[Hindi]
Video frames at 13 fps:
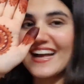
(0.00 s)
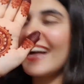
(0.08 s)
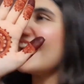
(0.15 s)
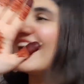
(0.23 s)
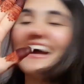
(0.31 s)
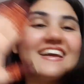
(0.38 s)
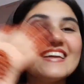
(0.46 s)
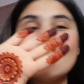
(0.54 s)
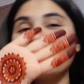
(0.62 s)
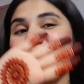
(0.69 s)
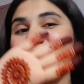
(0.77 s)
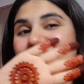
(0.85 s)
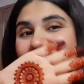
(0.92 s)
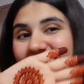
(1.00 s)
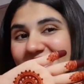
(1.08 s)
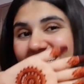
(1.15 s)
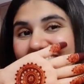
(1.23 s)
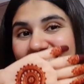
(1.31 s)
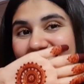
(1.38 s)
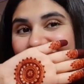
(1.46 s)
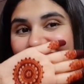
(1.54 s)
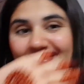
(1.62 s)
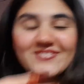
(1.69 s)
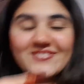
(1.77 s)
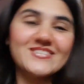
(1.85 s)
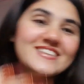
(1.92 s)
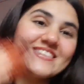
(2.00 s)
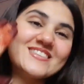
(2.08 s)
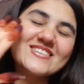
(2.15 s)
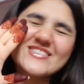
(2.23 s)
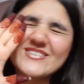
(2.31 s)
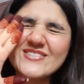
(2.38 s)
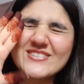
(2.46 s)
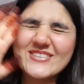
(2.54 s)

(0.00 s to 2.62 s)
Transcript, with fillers: एंड आई i'm लव इट्स सो